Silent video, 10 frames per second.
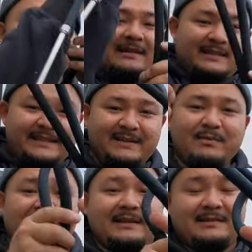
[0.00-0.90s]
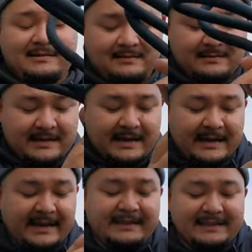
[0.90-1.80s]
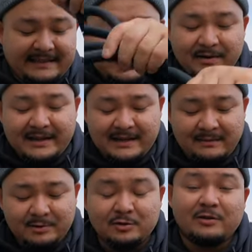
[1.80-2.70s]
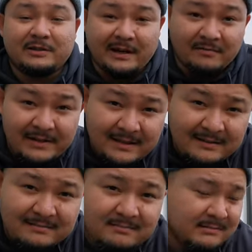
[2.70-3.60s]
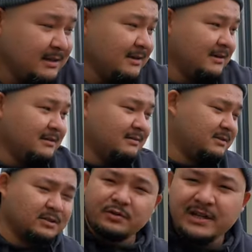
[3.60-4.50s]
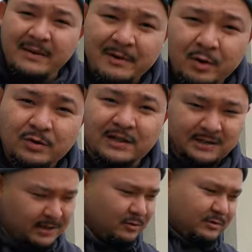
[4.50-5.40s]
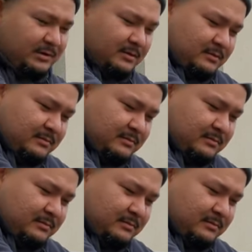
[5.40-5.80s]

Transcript: снимать и доснимать обзор травы с друзьями куда-то на отдых?